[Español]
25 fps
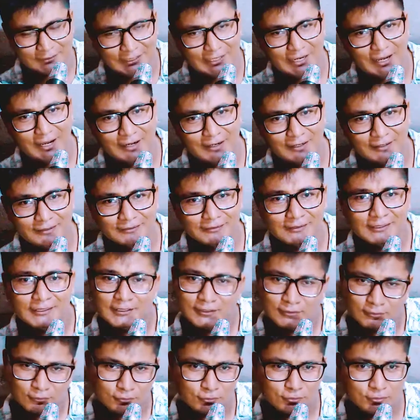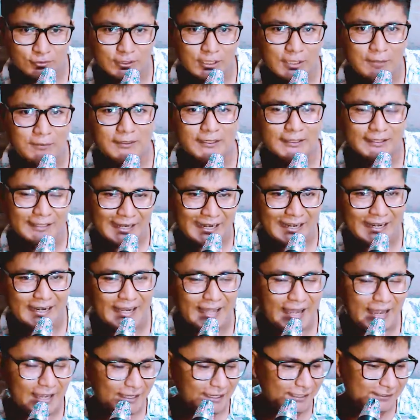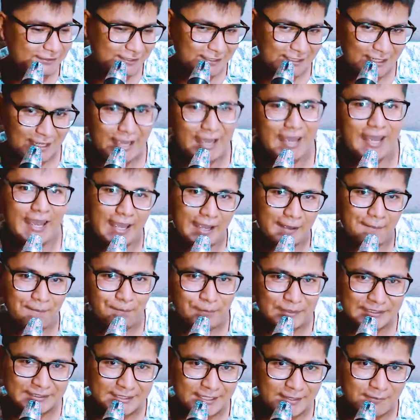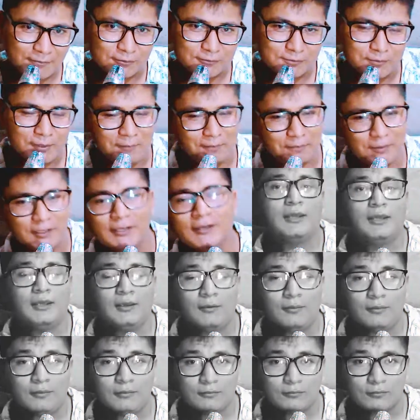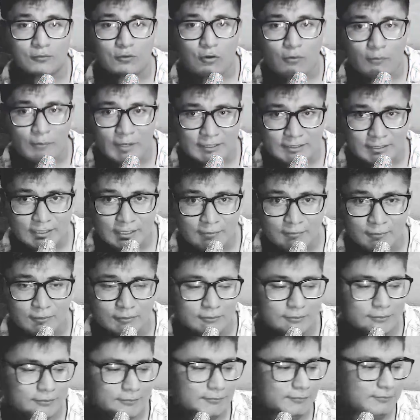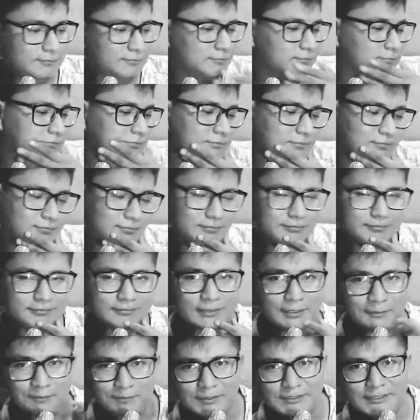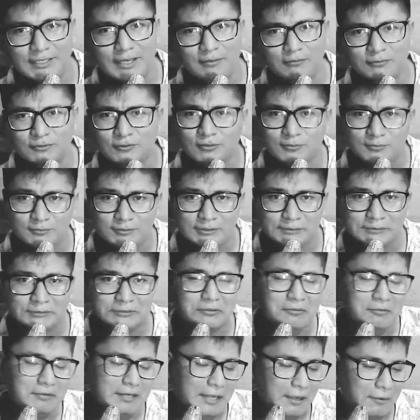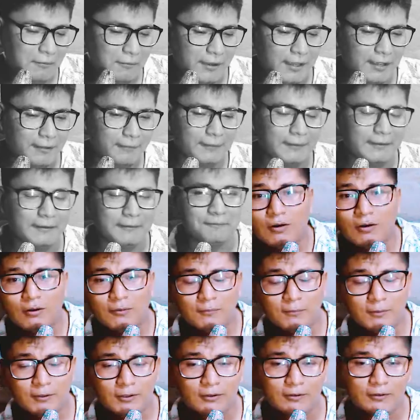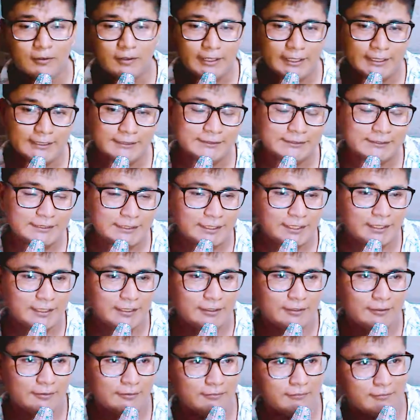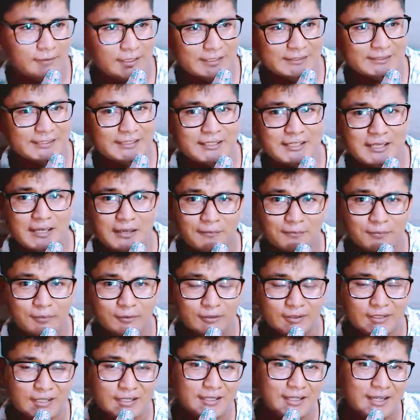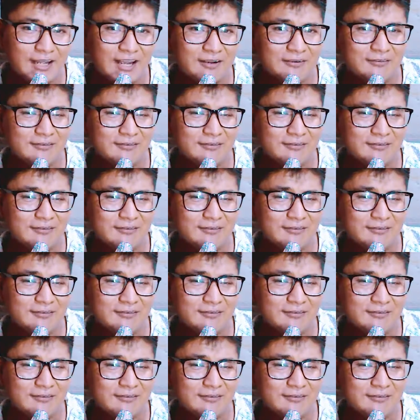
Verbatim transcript: Ya, suscríbete, dale like, así que empecemos, papi. Eh, comencemos. Empecemos, comencemos con la hueva. Ya. Hoy, bro, este, en ese tiempo yo tenía